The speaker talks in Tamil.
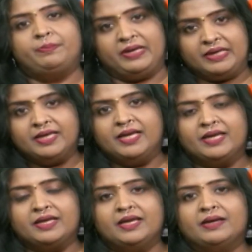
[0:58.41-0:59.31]
பெண்களாக
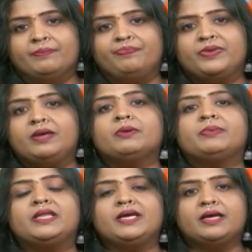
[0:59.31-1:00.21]
இருக்கலாம் இப்போ
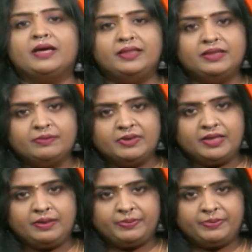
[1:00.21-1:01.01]
பார்த்திங்கன்னா அந்த மாதிரி